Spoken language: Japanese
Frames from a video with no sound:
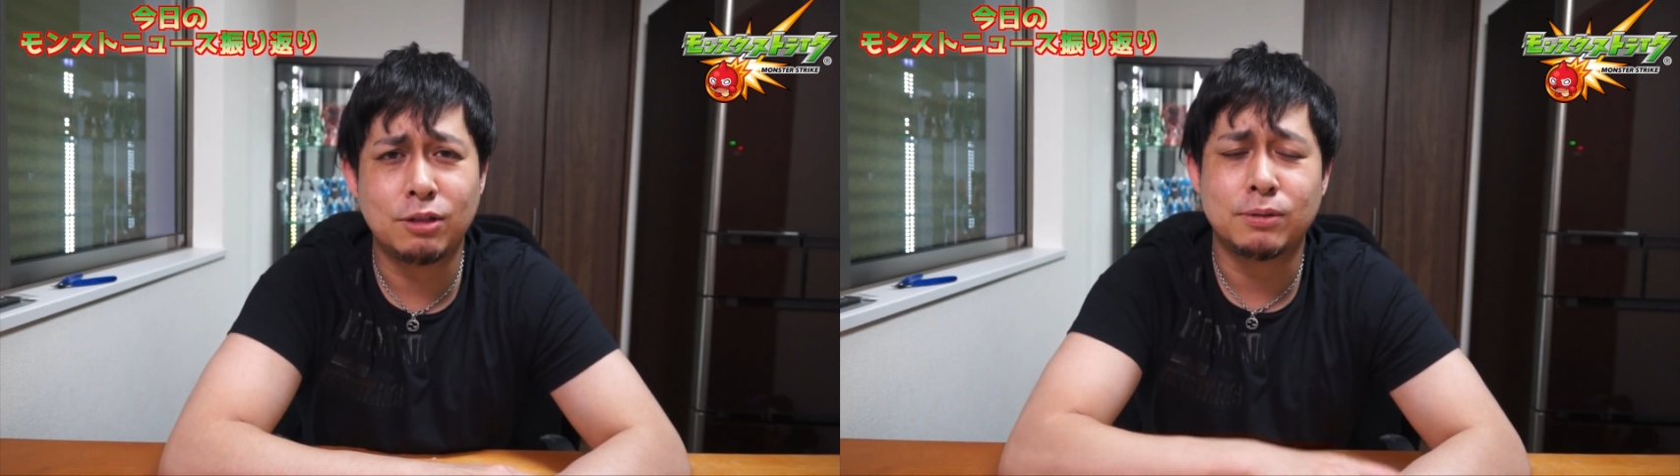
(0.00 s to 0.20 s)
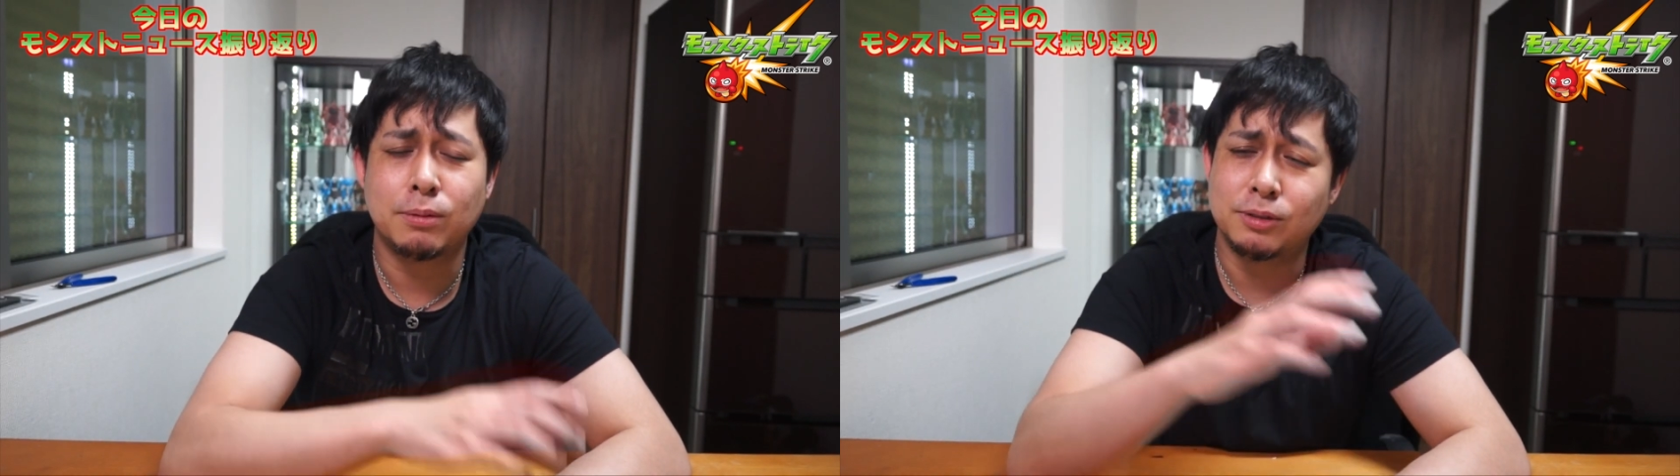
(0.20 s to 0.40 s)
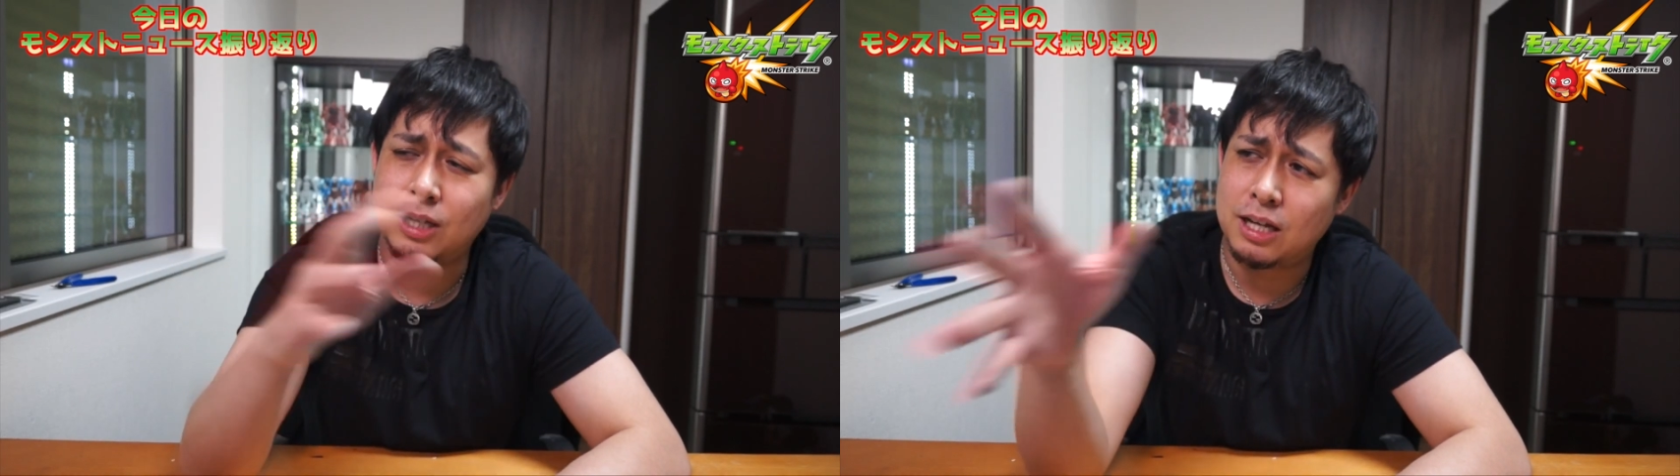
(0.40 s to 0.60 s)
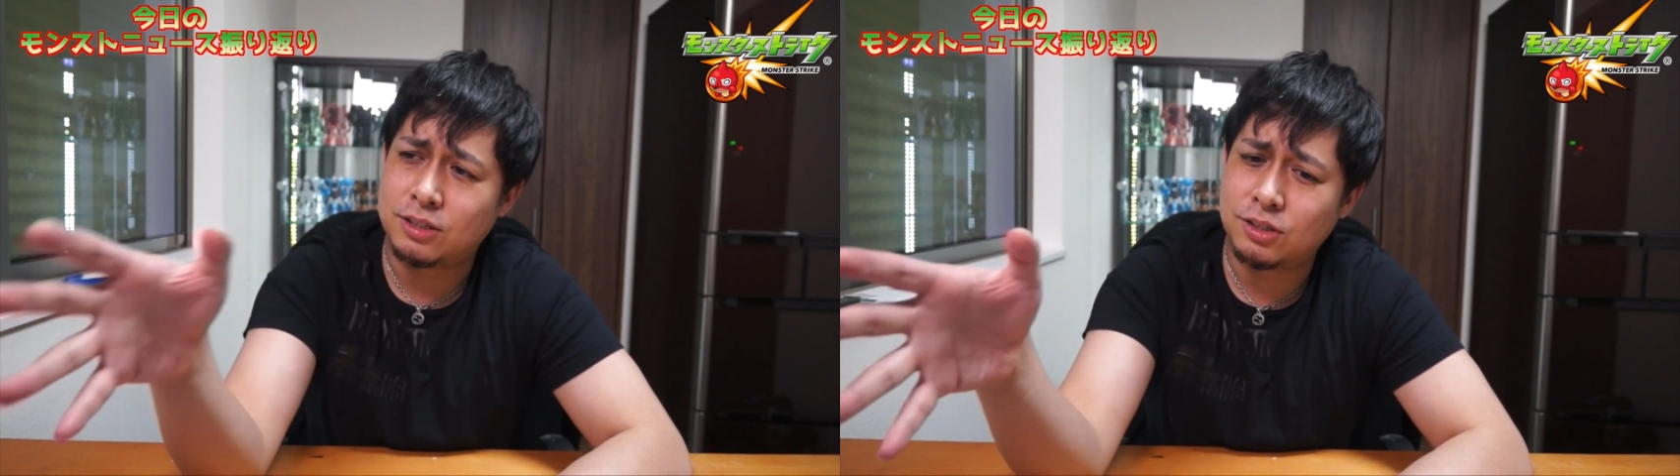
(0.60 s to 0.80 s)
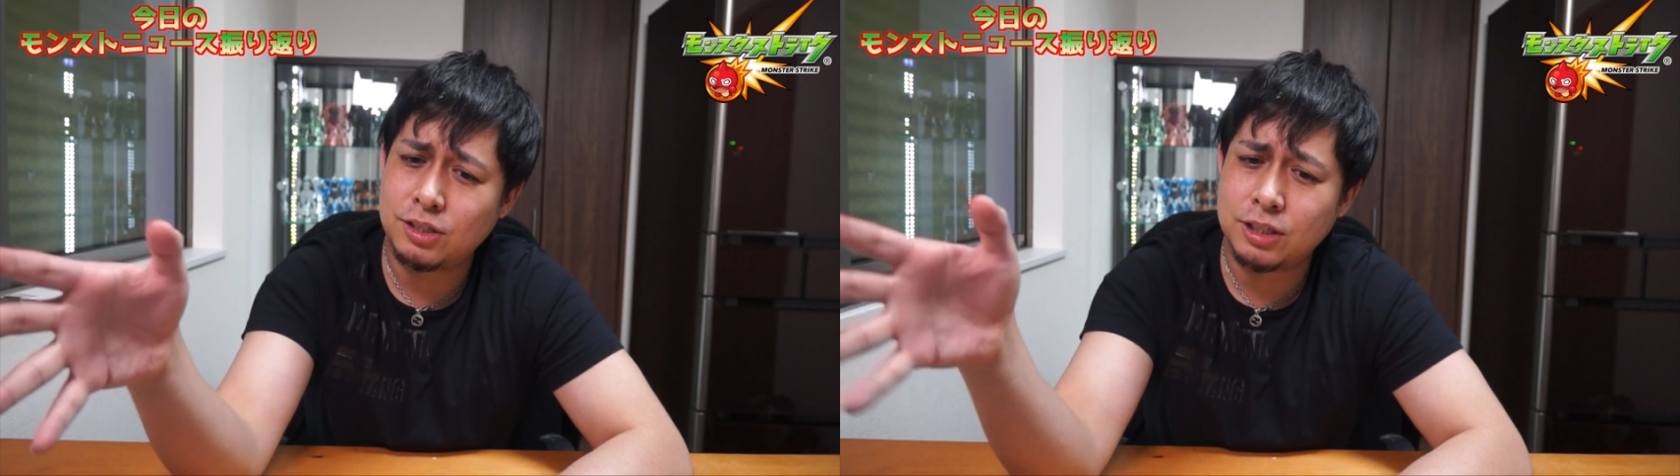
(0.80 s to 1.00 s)
でも多分ね、
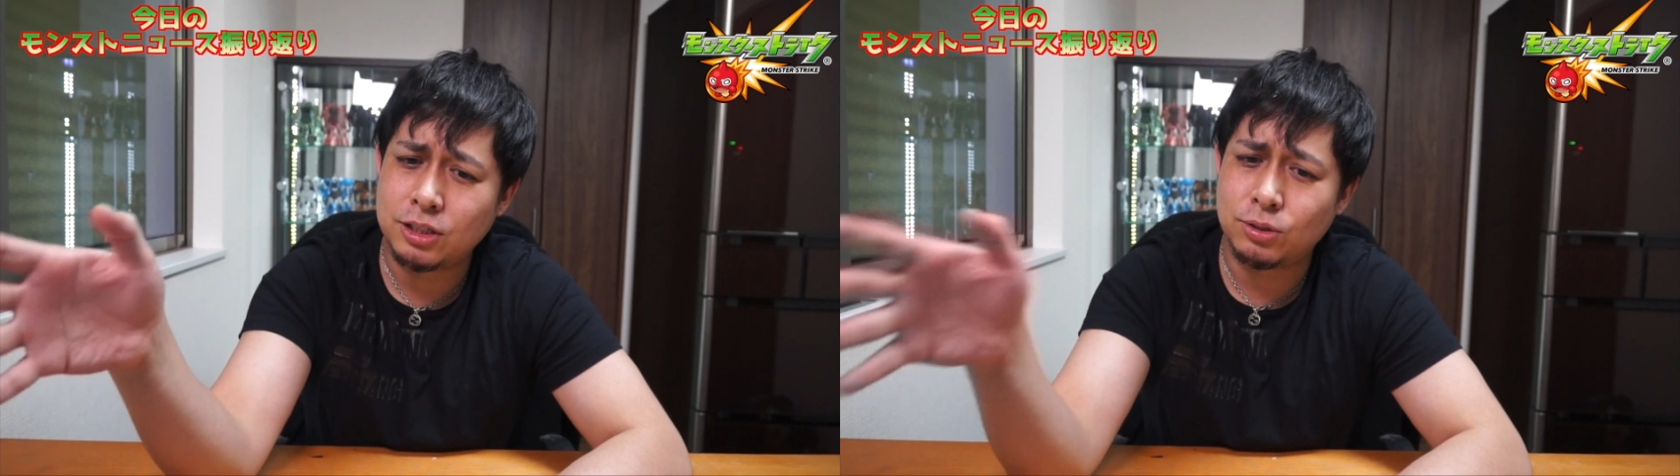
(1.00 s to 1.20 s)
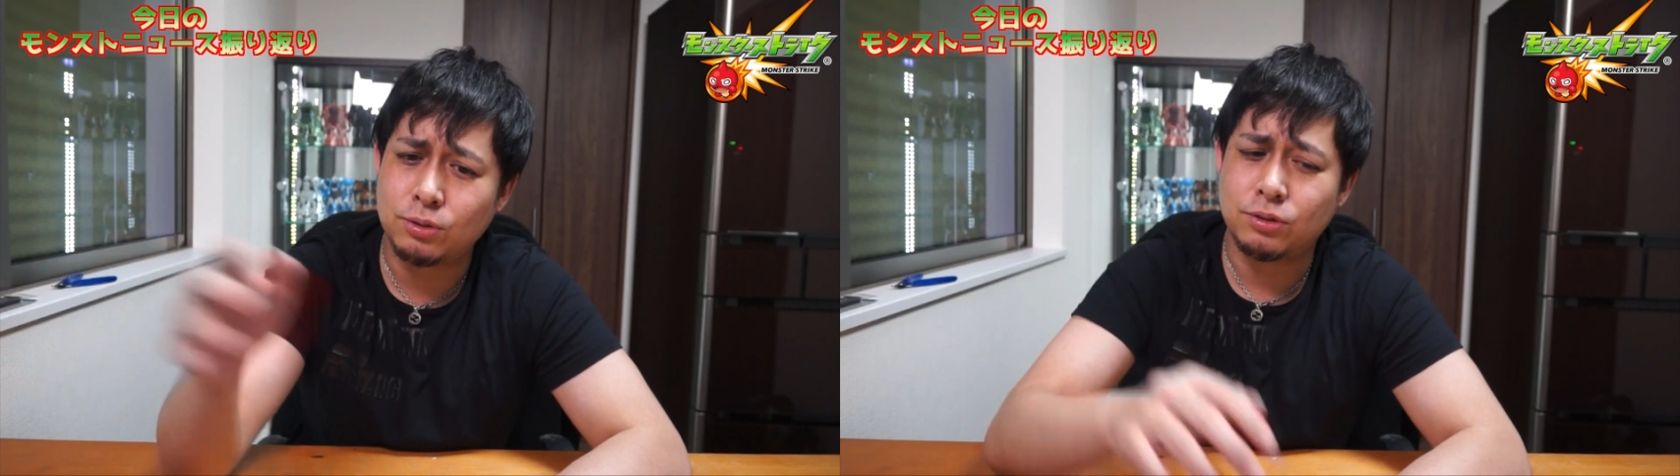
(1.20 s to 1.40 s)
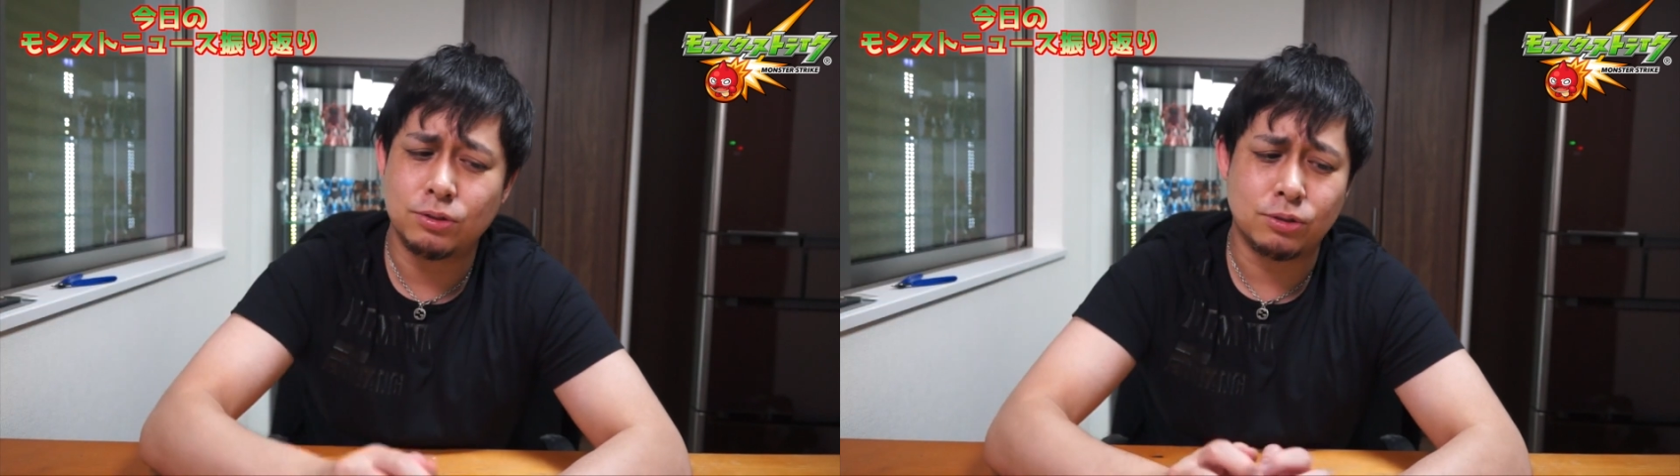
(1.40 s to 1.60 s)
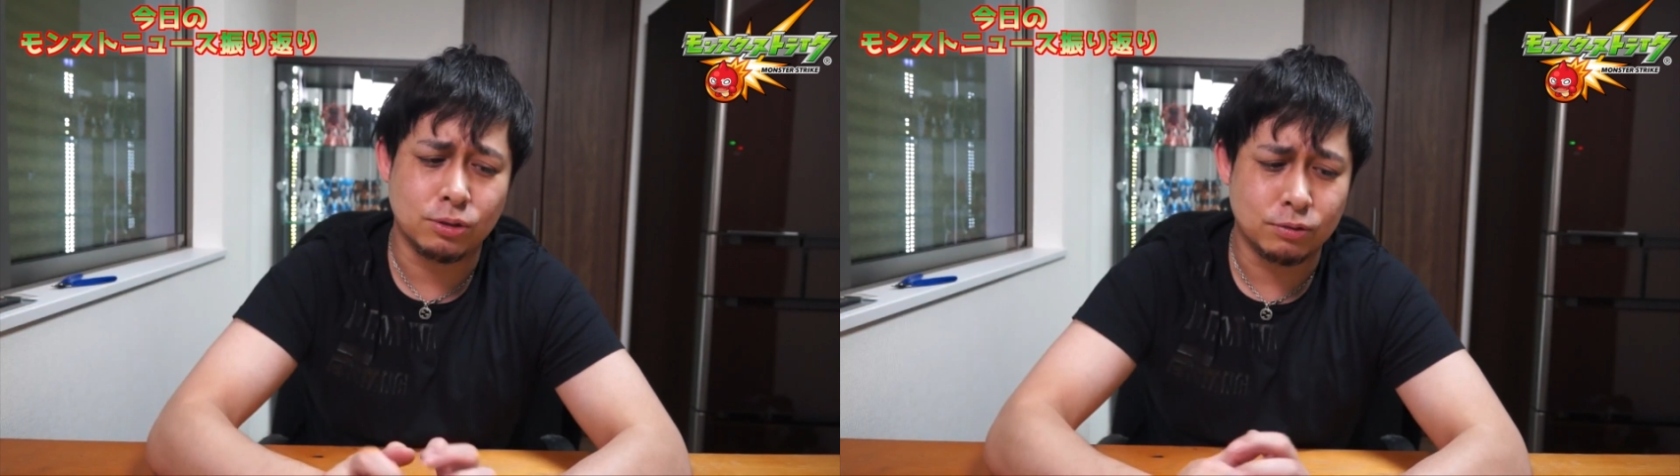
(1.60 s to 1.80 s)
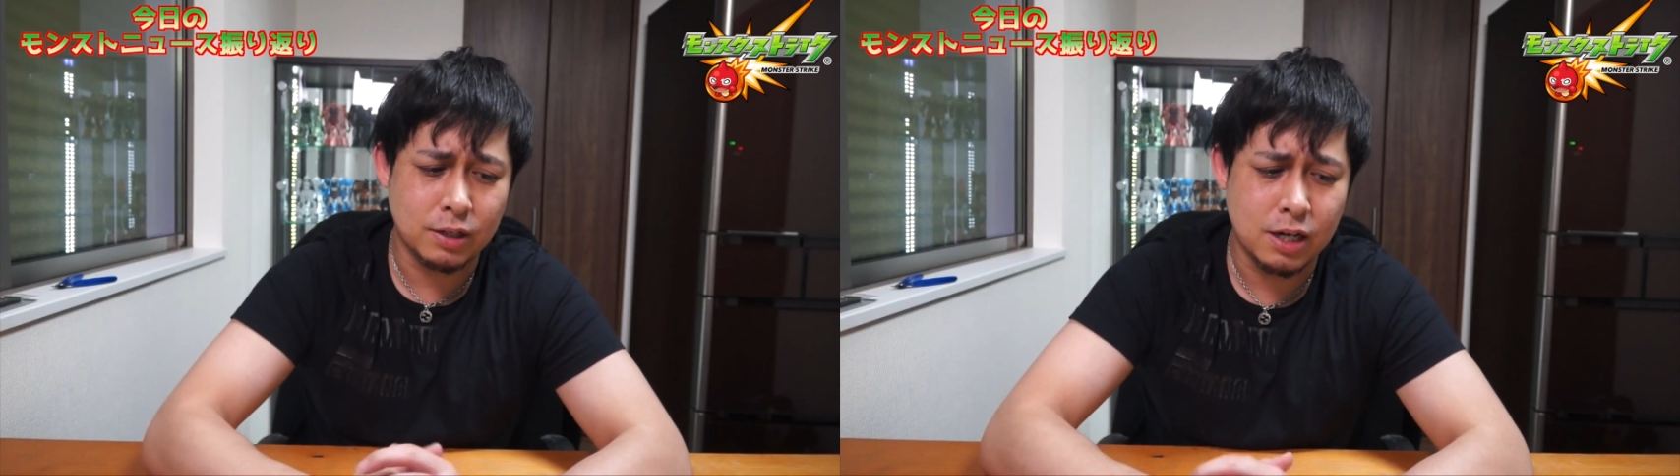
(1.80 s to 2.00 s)
追加超究
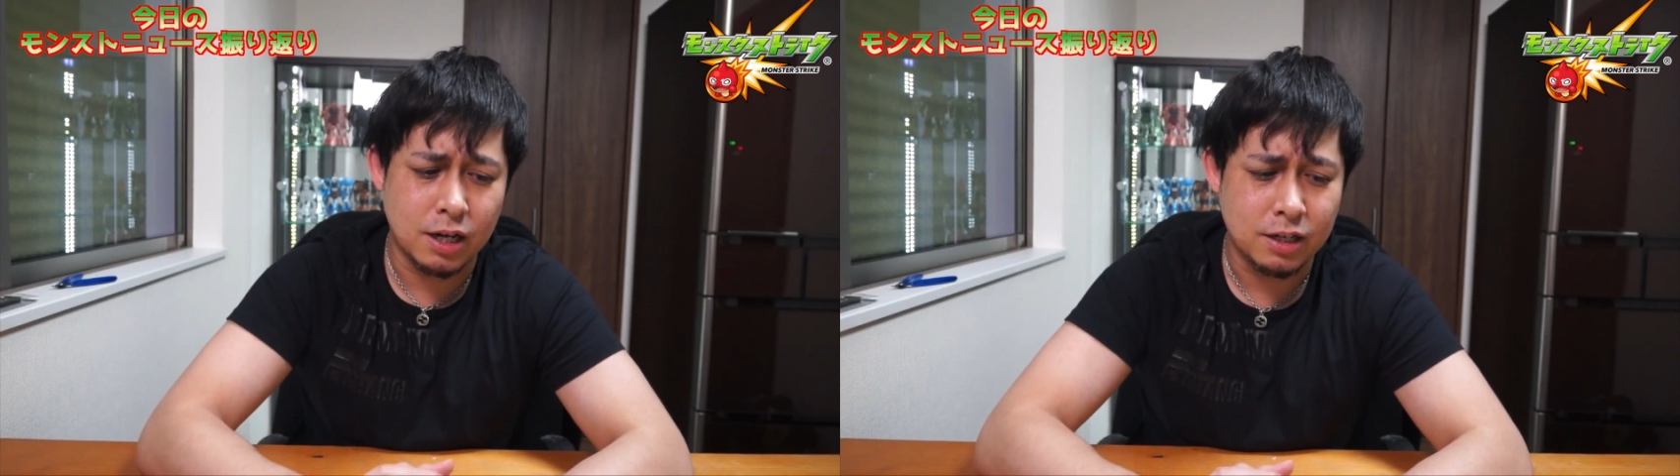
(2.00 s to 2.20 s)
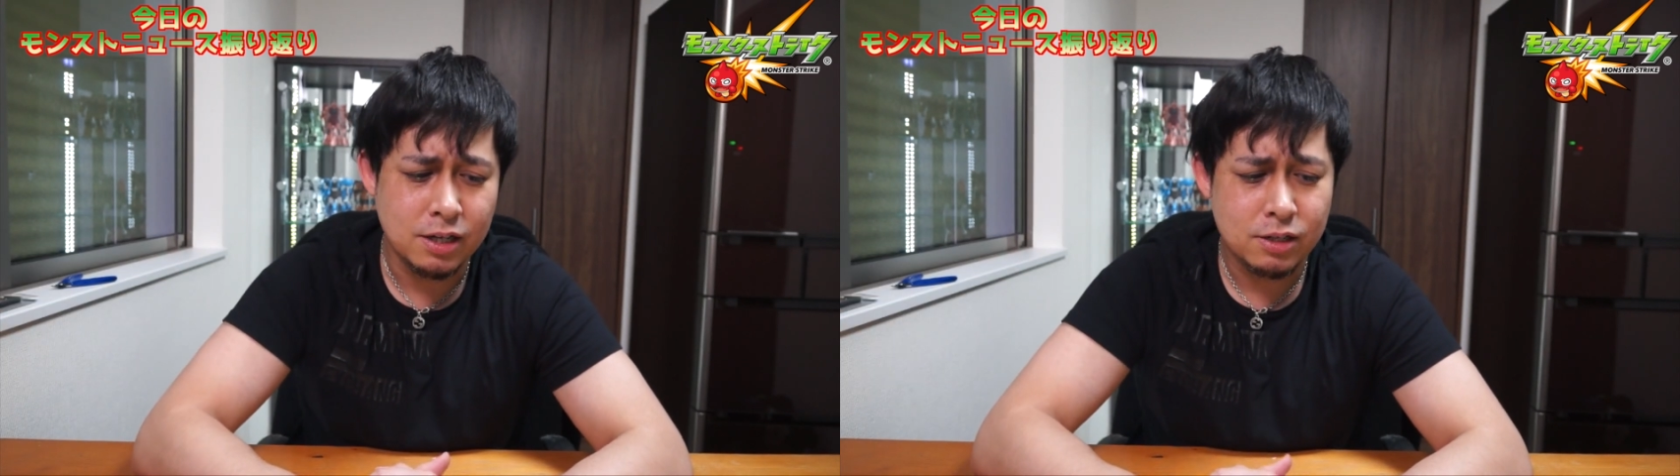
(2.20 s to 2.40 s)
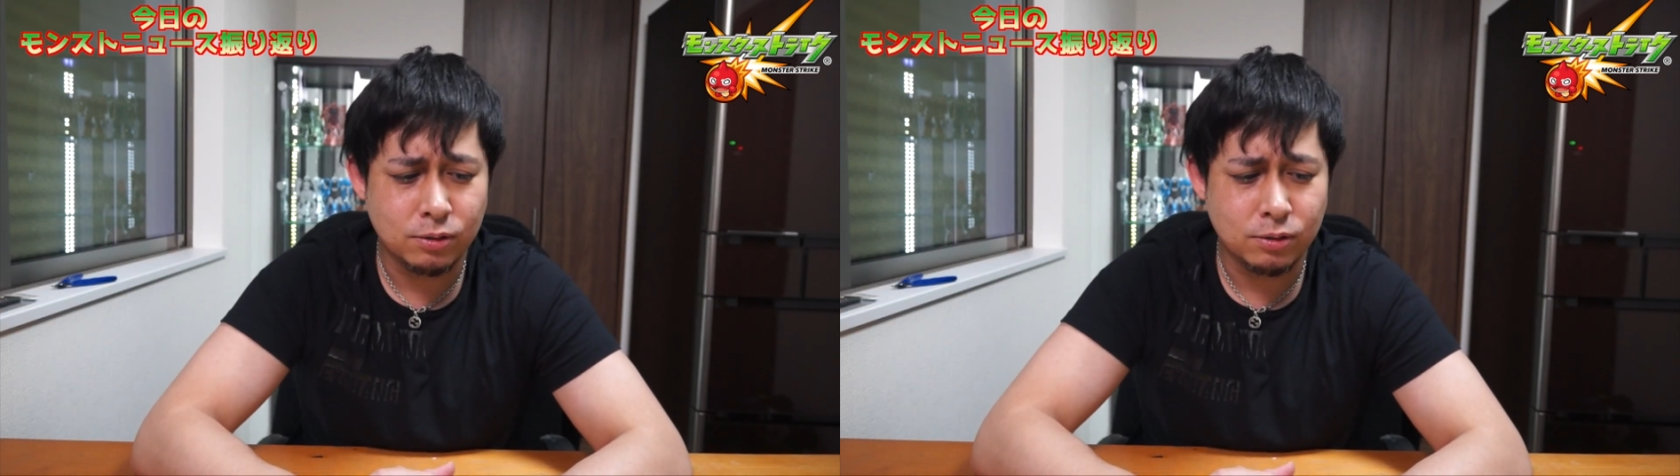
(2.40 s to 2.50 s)
極は、